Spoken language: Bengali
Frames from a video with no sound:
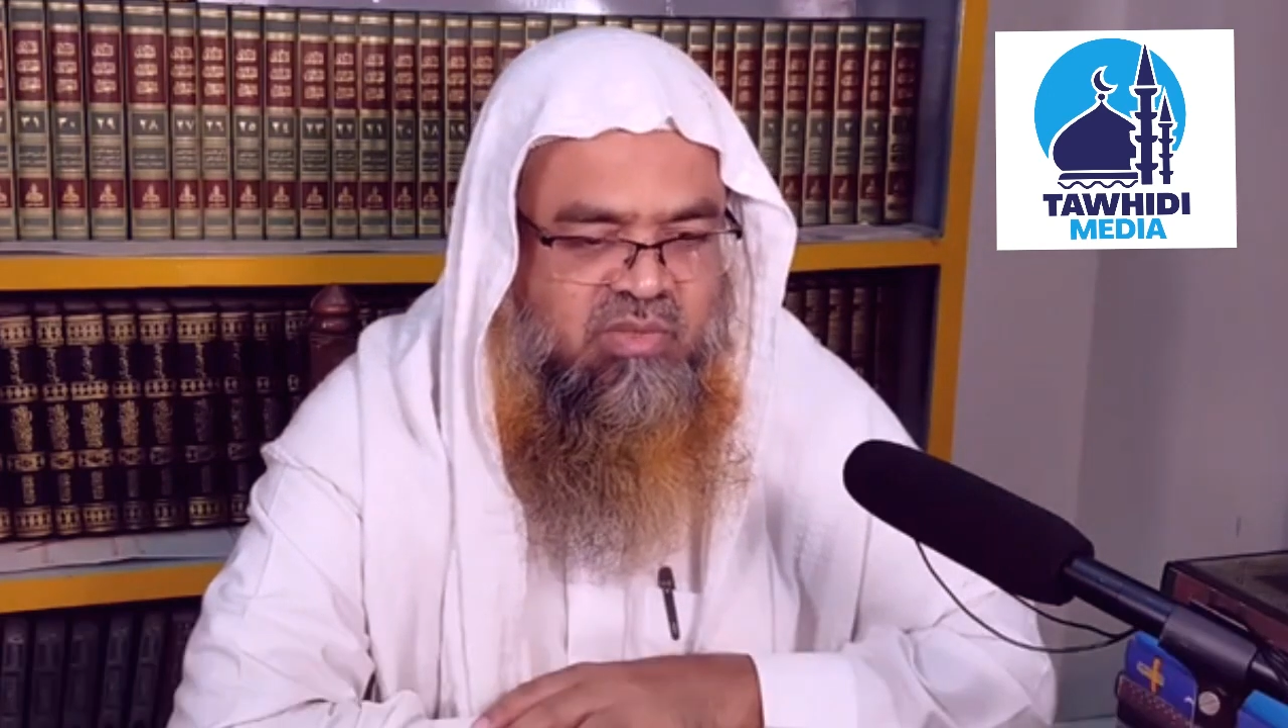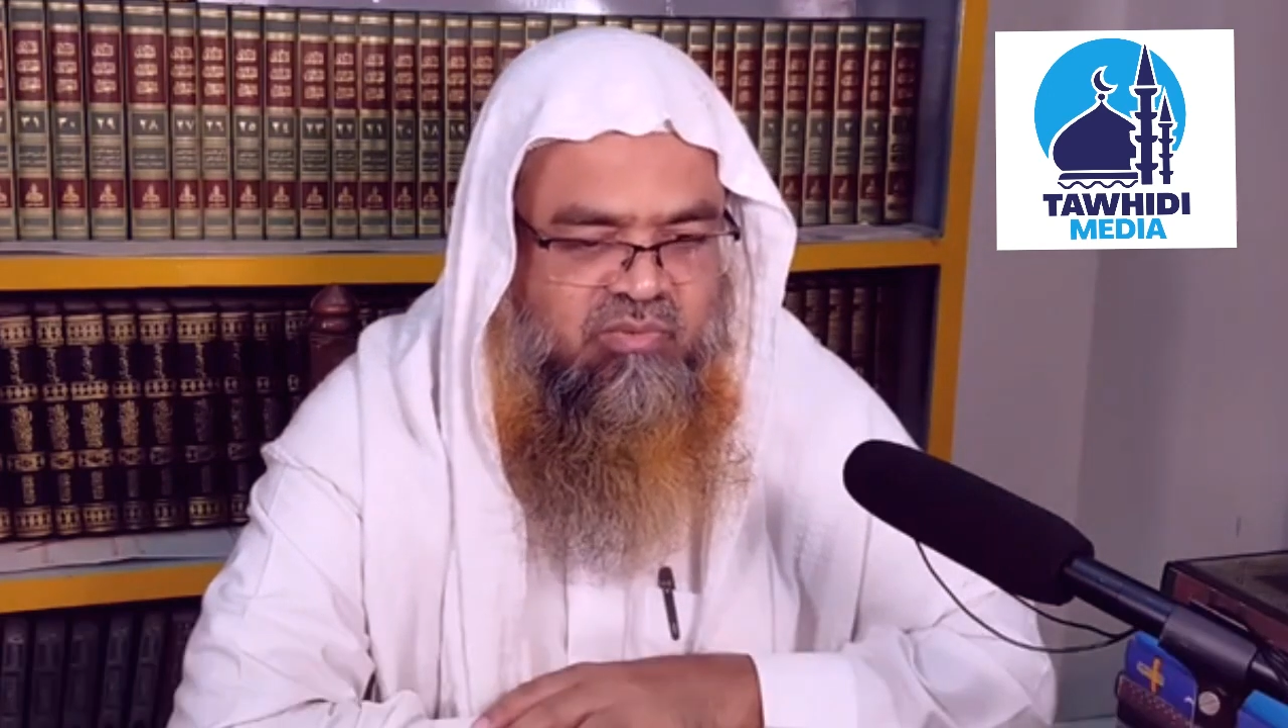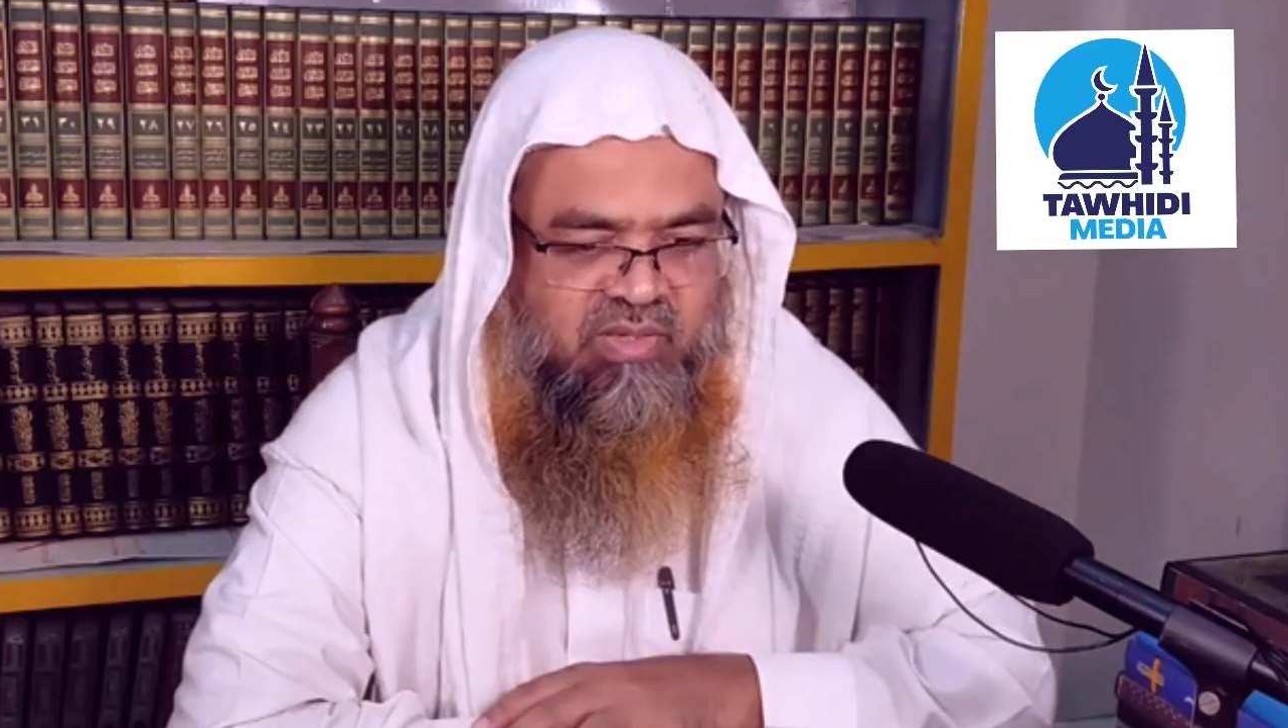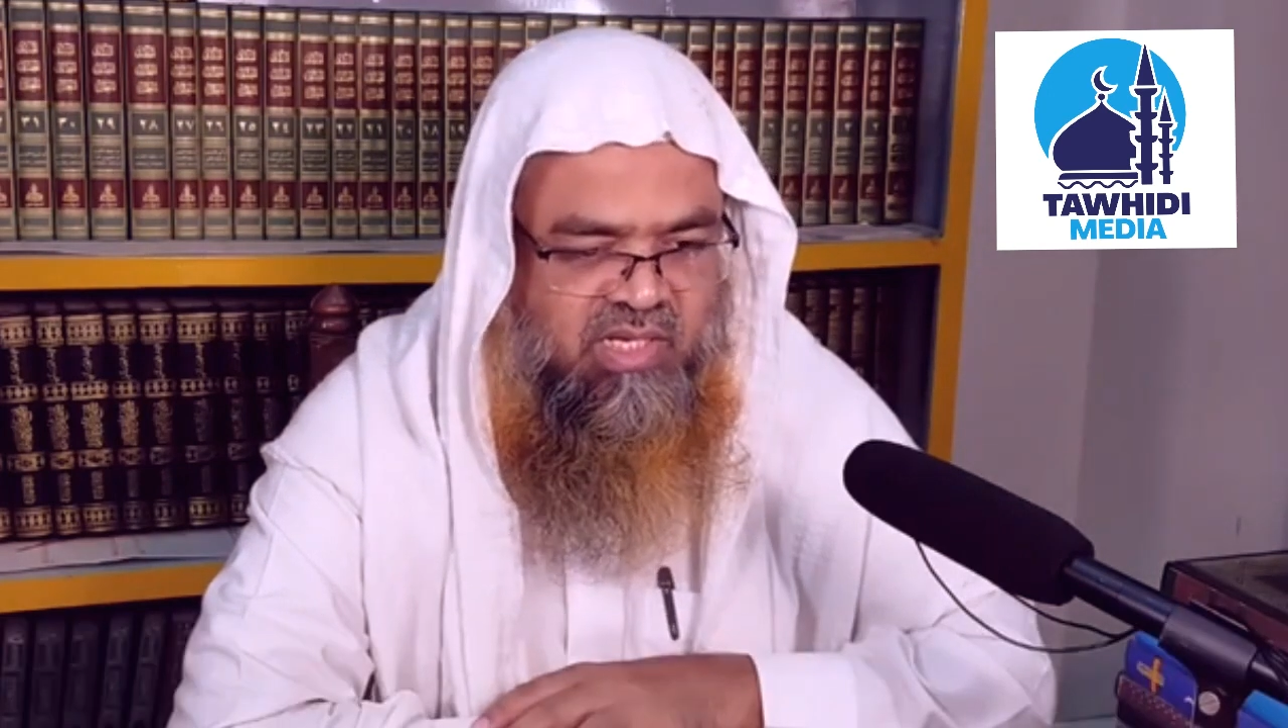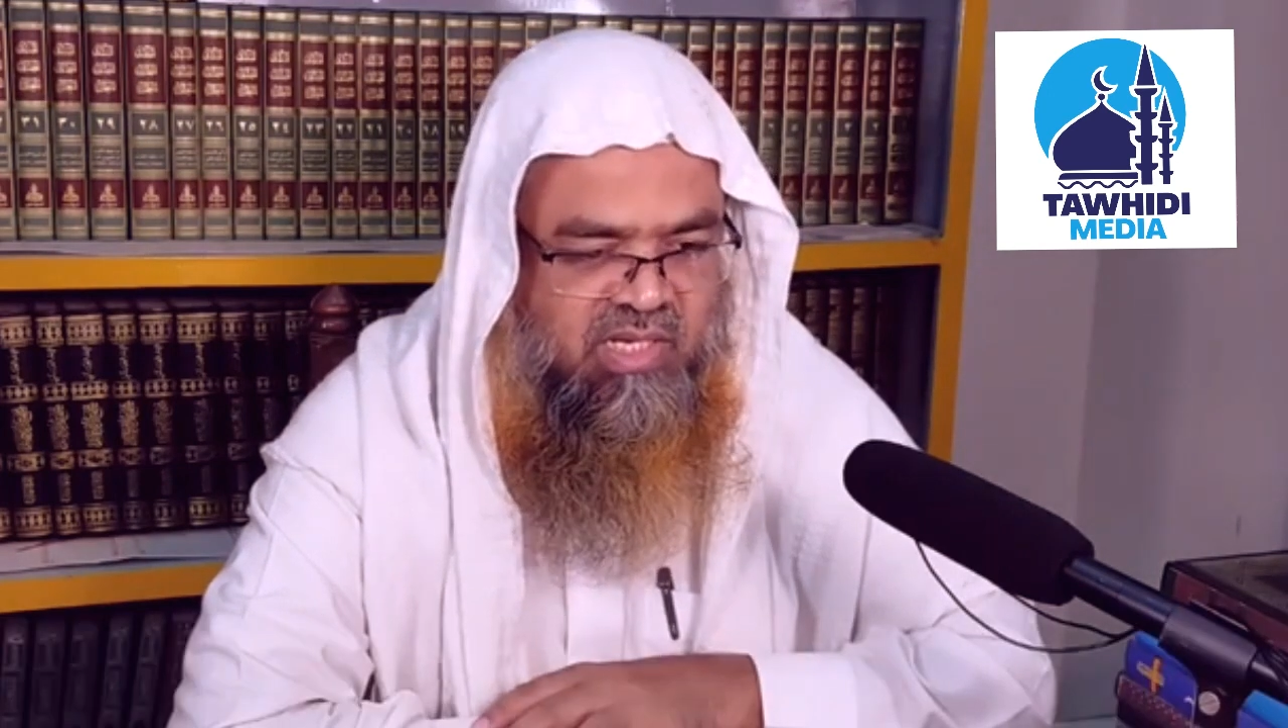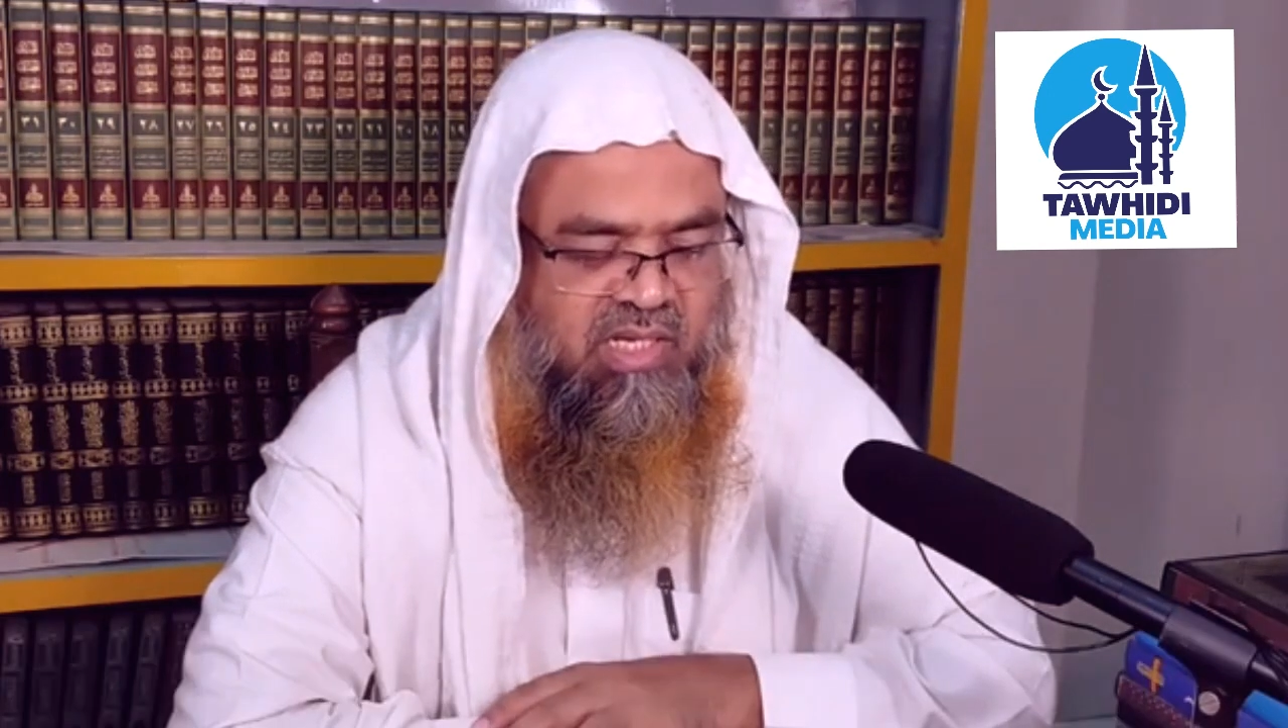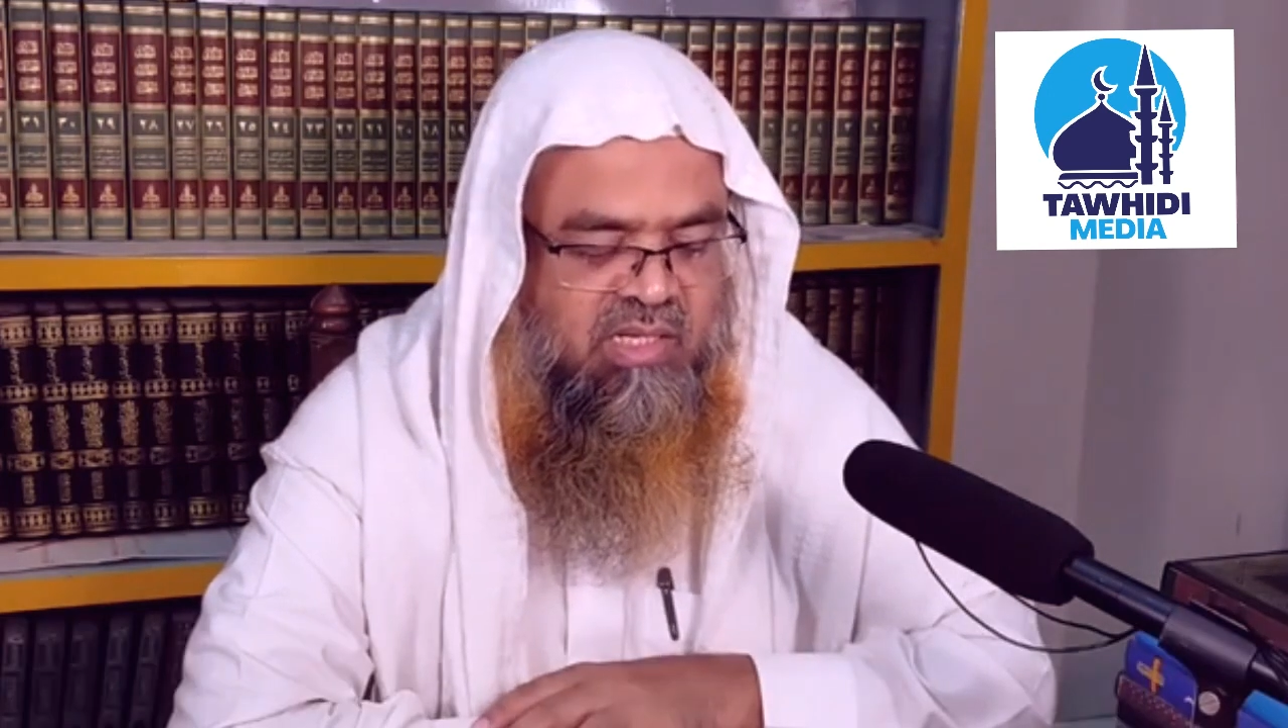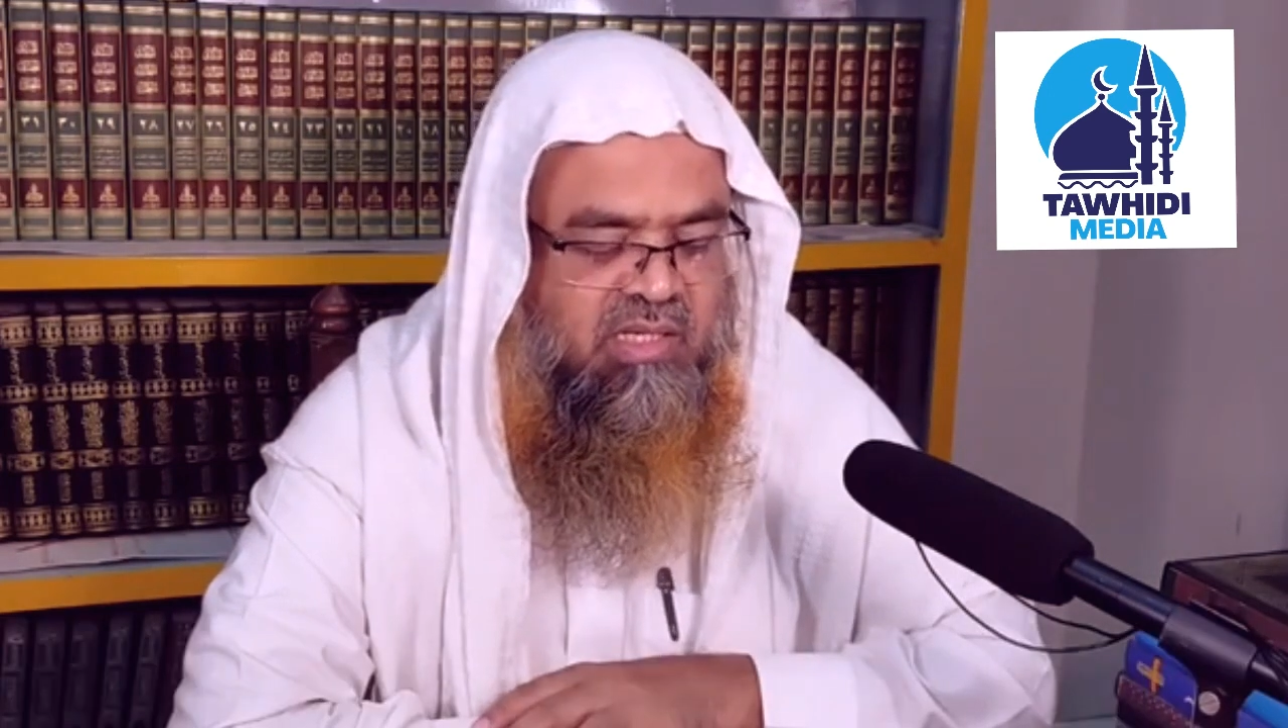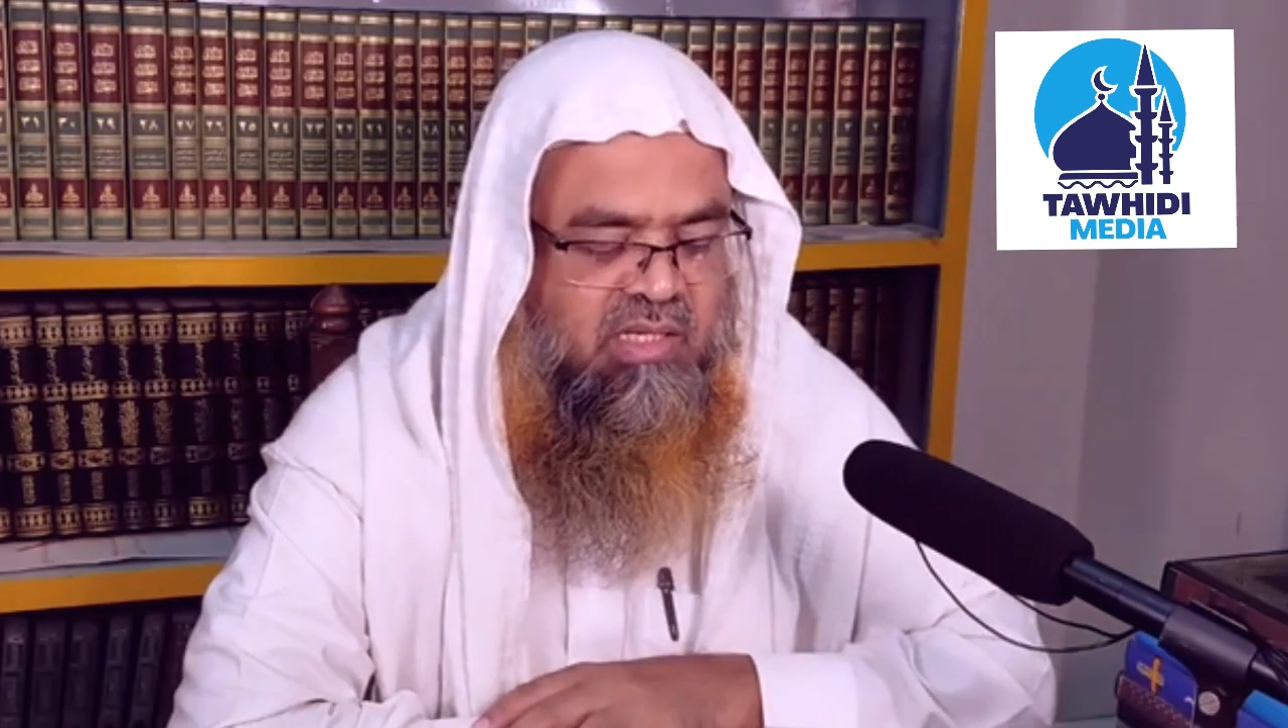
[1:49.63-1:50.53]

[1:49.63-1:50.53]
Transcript: এবং ফিকার জ্ঞান